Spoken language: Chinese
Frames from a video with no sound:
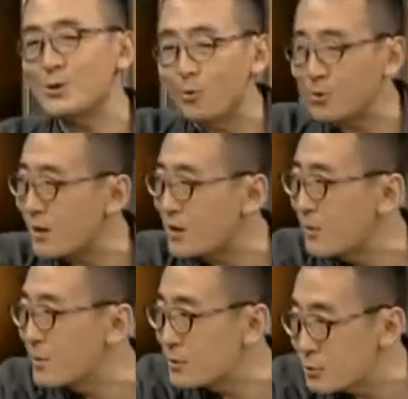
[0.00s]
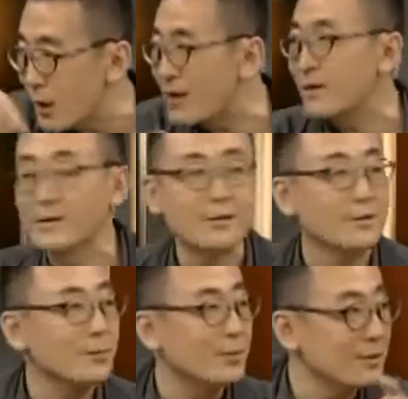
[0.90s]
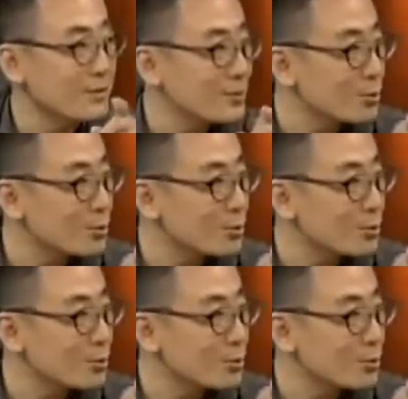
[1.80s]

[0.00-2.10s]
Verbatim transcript: 就让他们选，你们